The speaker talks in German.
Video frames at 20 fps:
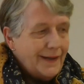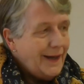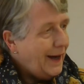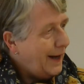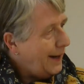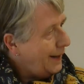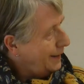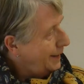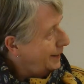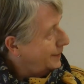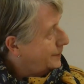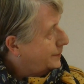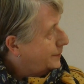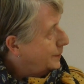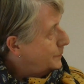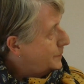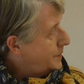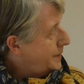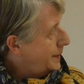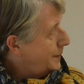Ja, jetzt
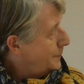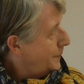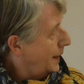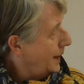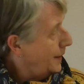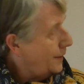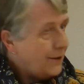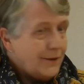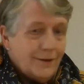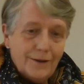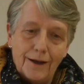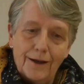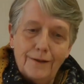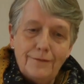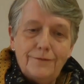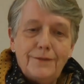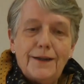zum Thema, Holger.